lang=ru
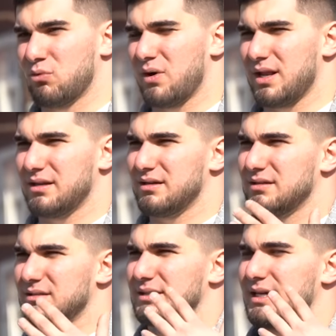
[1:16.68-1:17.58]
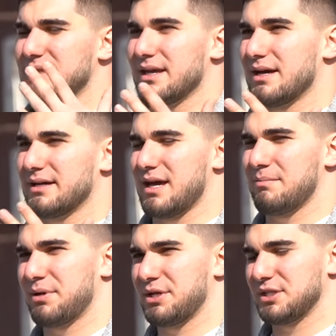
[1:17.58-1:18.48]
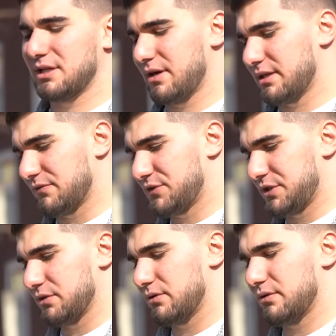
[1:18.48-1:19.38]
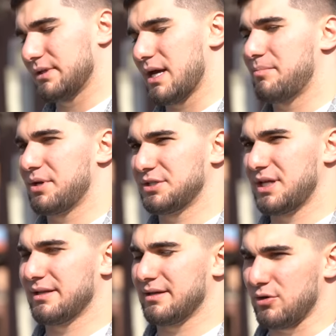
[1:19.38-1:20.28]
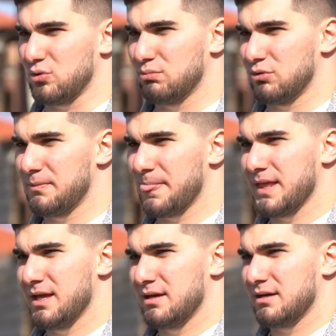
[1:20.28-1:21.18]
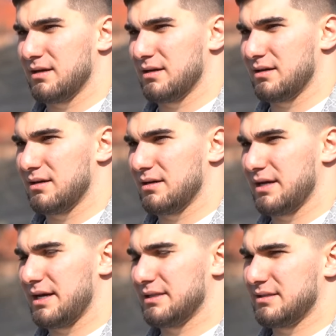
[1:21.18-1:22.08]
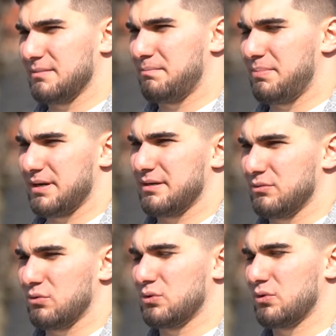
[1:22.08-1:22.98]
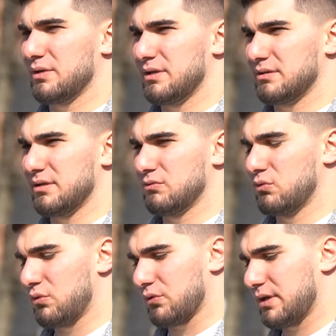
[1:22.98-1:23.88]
Буквально на днях я приезжал это в село, я приезжал к Аюбу. Это парень, у которого нет двух